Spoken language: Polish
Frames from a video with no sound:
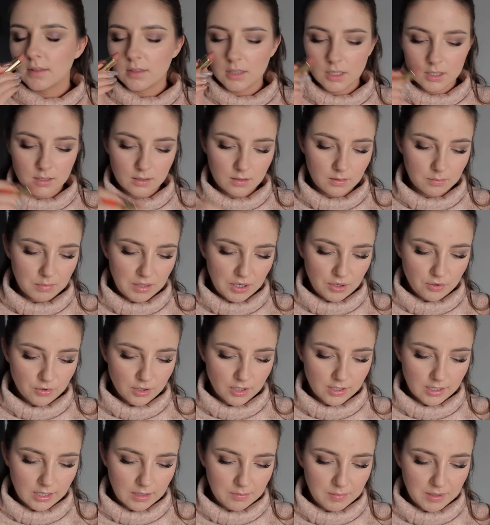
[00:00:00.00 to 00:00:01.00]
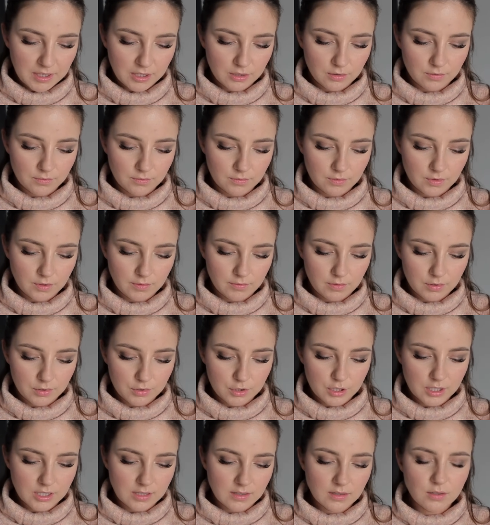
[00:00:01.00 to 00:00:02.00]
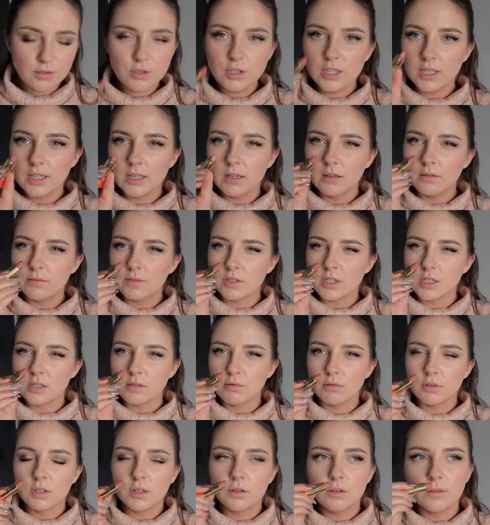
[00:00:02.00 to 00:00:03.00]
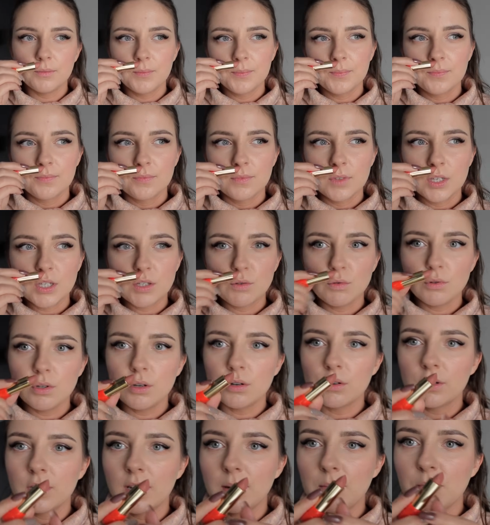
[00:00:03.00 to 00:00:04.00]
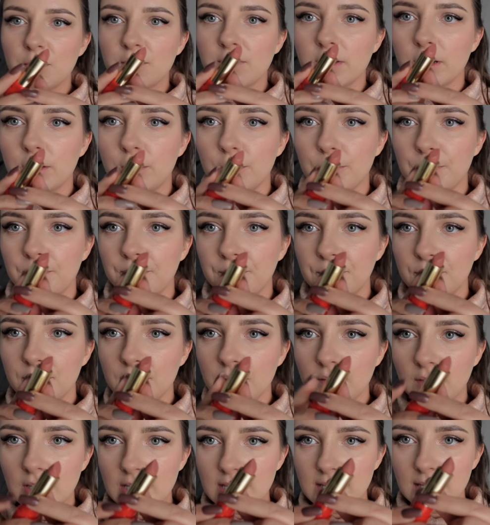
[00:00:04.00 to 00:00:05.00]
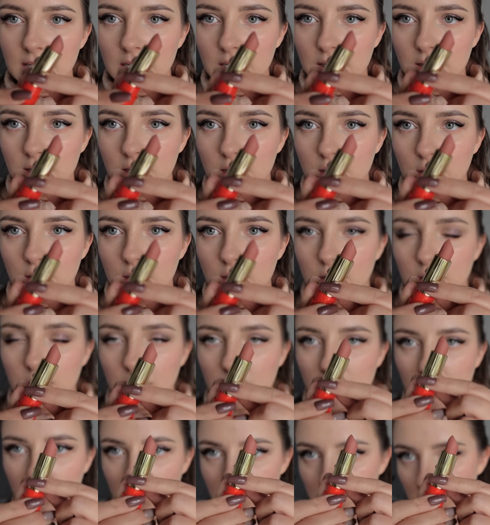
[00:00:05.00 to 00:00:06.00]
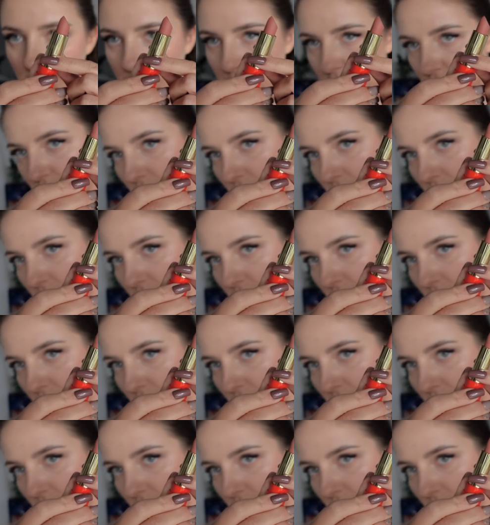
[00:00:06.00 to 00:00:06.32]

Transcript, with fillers: Chyba one tak pachną w ich brosze. Coś takiego, wiecie, słodko, słodko-kremowego. Więc tak yy, sama